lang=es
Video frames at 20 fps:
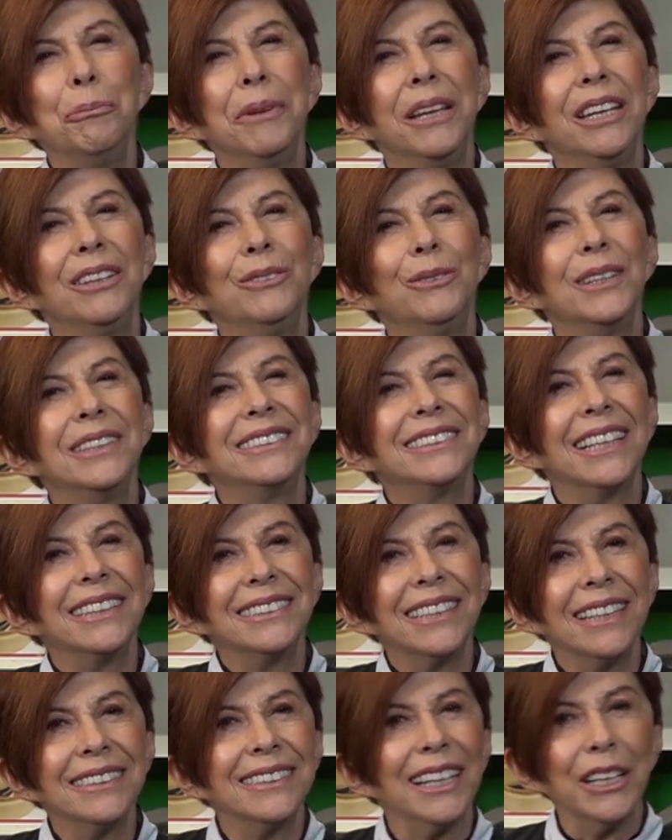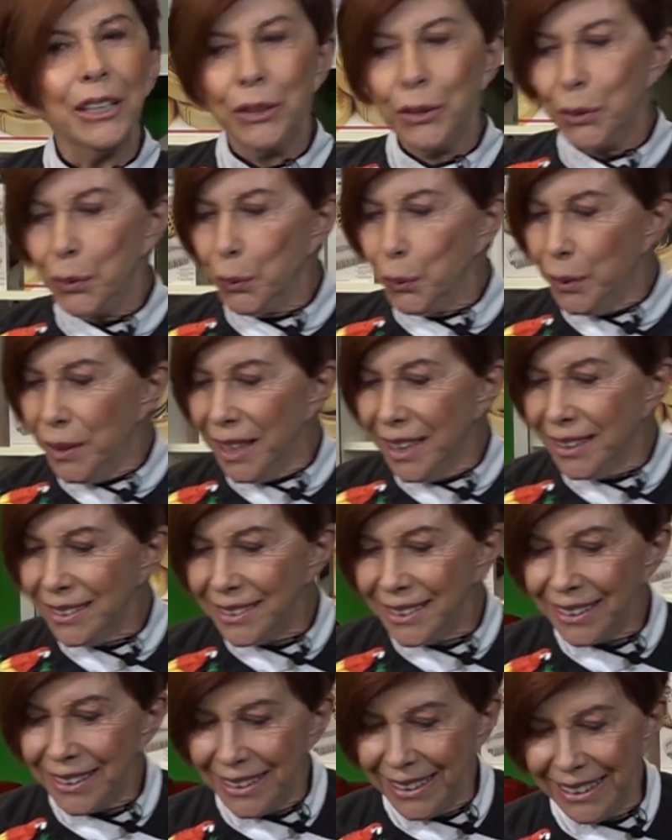estas aceitunas
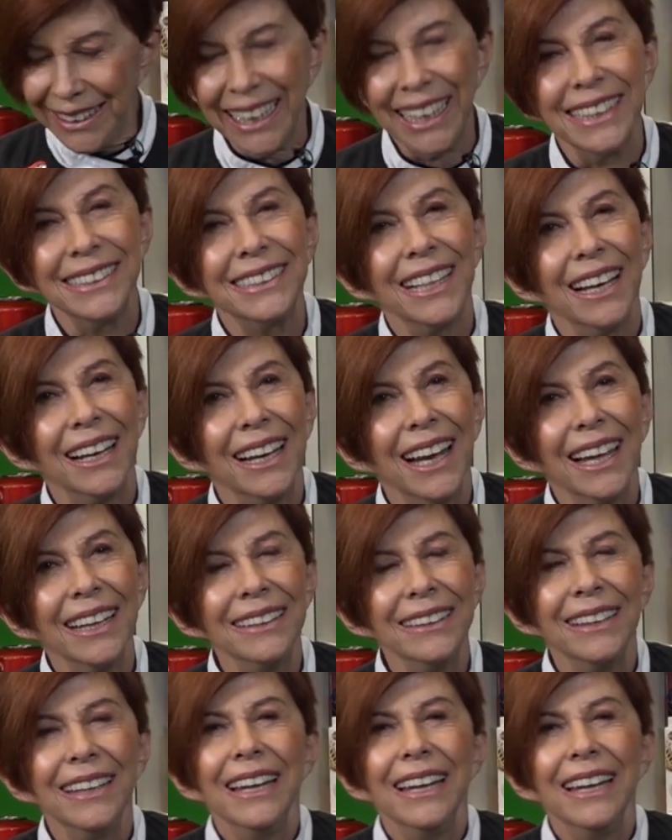de salad